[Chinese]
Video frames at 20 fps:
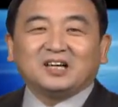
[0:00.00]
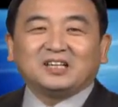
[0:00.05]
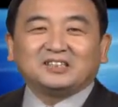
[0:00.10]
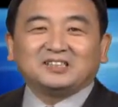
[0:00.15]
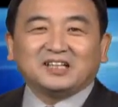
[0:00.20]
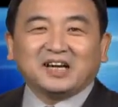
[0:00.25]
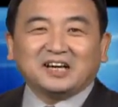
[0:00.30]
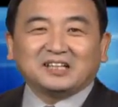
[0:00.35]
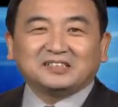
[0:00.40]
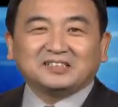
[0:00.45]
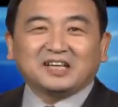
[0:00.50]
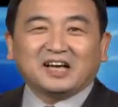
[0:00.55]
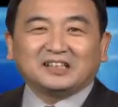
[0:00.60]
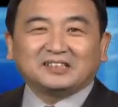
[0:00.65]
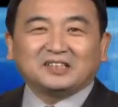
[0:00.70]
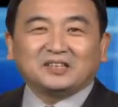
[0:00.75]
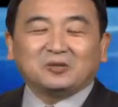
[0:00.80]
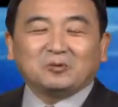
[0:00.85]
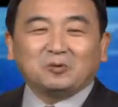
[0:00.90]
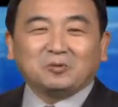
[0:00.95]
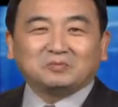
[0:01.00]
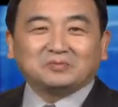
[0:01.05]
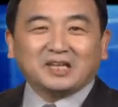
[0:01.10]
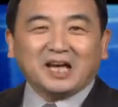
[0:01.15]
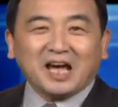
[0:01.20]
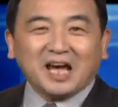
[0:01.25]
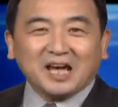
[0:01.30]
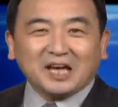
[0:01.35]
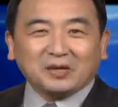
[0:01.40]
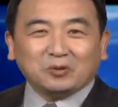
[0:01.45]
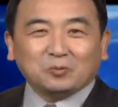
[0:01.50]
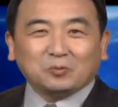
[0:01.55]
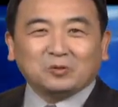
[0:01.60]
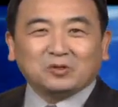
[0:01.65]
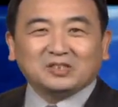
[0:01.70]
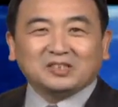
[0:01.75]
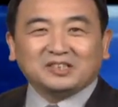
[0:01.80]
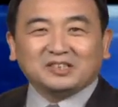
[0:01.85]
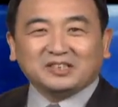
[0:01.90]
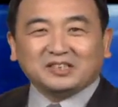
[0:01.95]
想一想呢，我们在爱
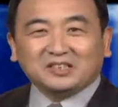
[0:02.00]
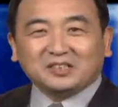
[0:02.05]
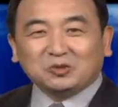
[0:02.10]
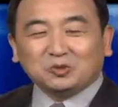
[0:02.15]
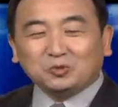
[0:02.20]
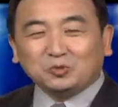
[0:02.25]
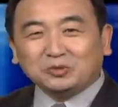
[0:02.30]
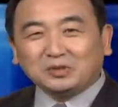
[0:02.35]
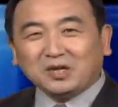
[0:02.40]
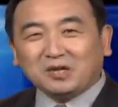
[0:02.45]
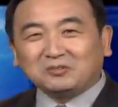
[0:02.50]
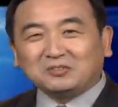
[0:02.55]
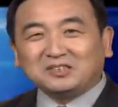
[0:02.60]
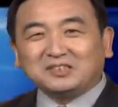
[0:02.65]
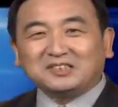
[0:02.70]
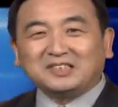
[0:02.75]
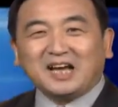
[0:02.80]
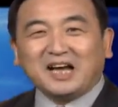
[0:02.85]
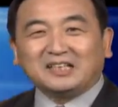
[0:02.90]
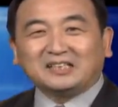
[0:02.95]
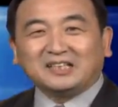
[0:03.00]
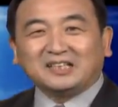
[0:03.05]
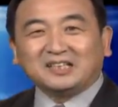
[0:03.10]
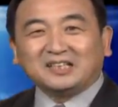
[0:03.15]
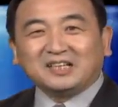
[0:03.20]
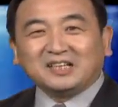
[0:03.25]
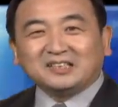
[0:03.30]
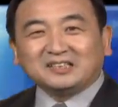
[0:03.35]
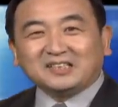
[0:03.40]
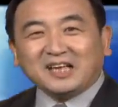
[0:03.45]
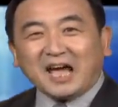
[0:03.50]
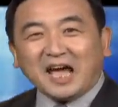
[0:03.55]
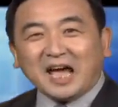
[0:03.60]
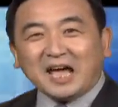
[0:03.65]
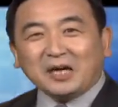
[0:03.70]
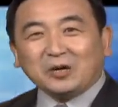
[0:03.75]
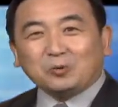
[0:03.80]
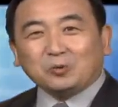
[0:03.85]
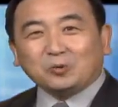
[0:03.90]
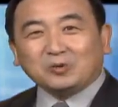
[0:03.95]
国的这个熏陶之下呢，在
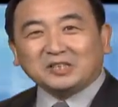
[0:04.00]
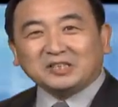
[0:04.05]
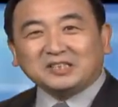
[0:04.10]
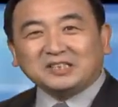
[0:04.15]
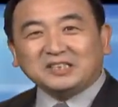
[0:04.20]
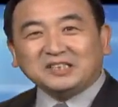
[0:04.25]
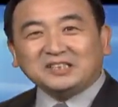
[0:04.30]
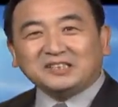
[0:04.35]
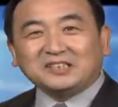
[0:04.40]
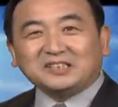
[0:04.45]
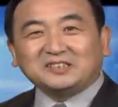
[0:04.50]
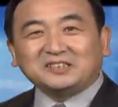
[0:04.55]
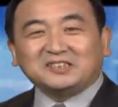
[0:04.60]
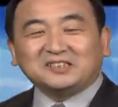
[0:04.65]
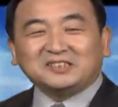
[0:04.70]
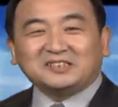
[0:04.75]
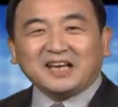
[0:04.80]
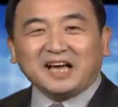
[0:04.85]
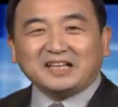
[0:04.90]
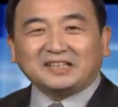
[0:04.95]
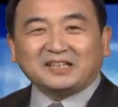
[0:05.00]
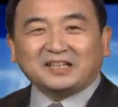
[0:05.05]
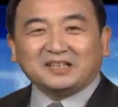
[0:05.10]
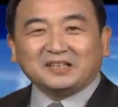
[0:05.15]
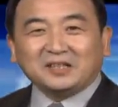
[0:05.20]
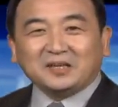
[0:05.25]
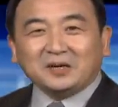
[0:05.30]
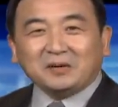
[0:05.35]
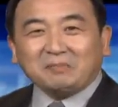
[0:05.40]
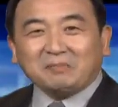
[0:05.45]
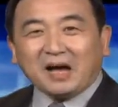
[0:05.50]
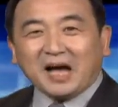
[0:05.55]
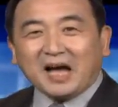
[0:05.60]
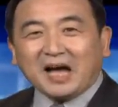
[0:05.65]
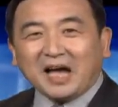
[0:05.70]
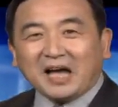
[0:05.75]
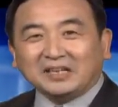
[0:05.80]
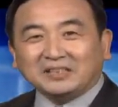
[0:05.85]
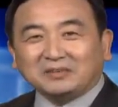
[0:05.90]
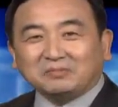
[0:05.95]
爱国的激情之下呢，把
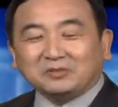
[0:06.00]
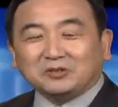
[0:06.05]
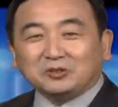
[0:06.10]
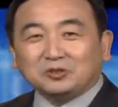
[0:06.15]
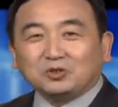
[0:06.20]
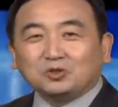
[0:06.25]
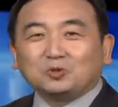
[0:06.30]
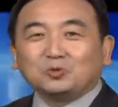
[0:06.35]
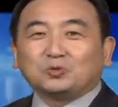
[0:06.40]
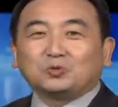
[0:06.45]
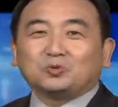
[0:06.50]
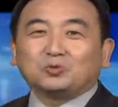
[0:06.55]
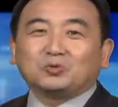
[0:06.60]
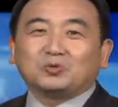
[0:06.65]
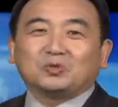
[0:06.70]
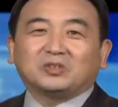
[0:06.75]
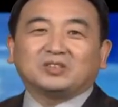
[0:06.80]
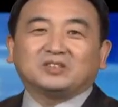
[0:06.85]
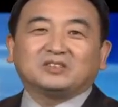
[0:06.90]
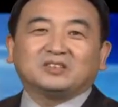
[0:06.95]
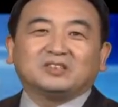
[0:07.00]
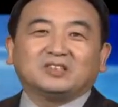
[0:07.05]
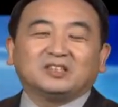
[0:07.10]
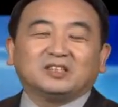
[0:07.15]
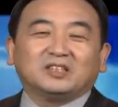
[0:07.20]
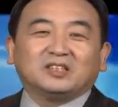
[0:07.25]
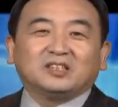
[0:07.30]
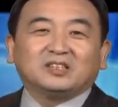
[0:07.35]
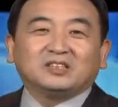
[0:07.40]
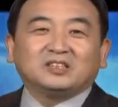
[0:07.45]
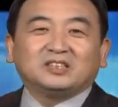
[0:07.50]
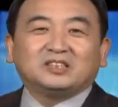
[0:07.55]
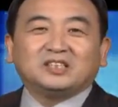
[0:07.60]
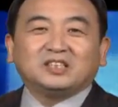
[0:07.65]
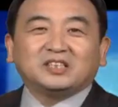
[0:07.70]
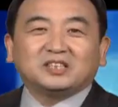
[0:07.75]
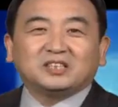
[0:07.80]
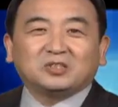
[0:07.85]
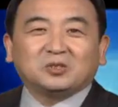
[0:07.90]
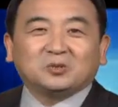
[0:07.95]
孩子们送出去，
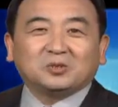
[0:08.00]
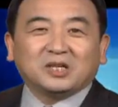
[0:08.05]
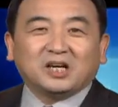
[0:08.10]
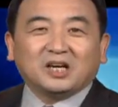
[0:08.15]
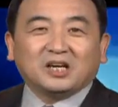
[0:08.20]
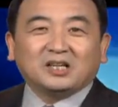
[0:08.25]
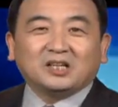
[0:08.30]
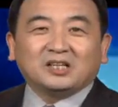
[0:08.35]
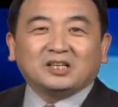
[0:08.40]
接受着